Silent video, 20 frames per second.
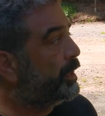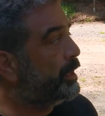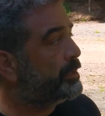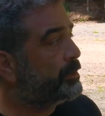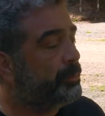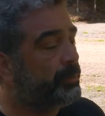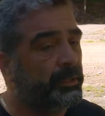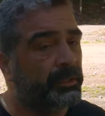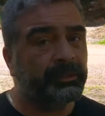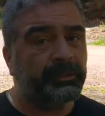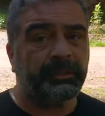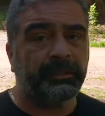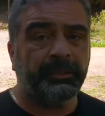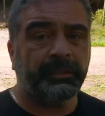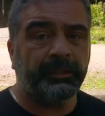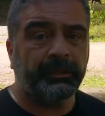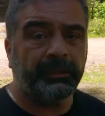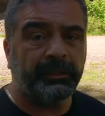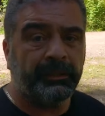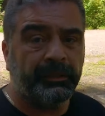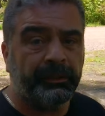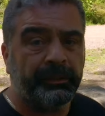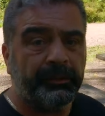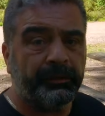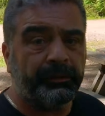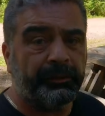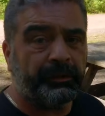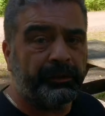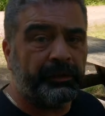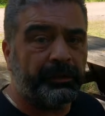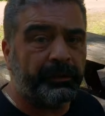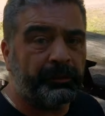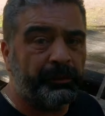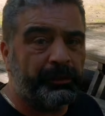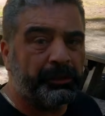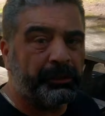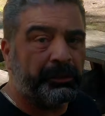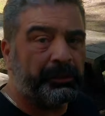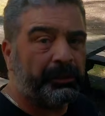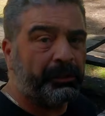Rastplatz hier hinter
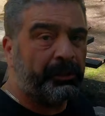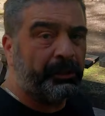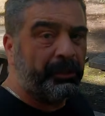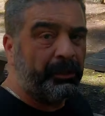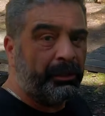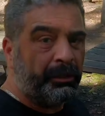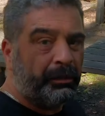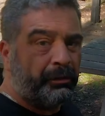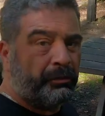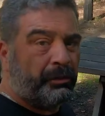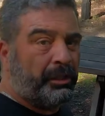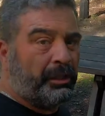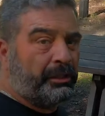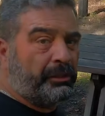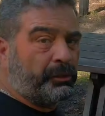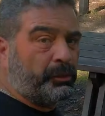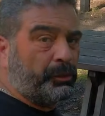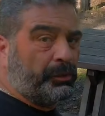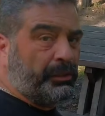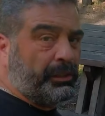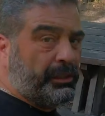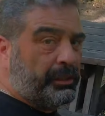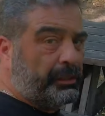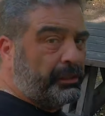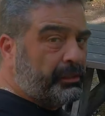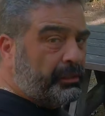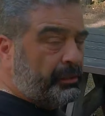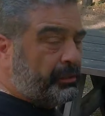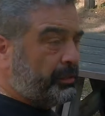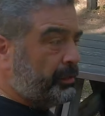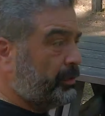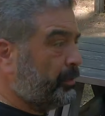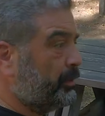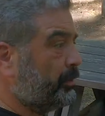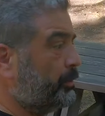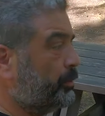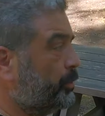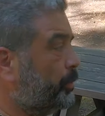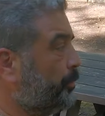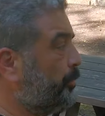mir, vielleicht zu sehen.
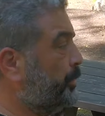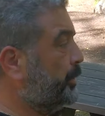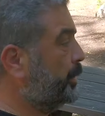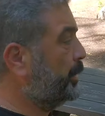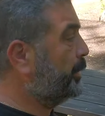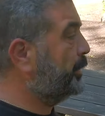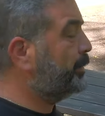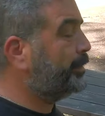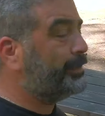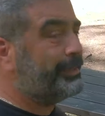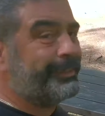Ich hoffe ja.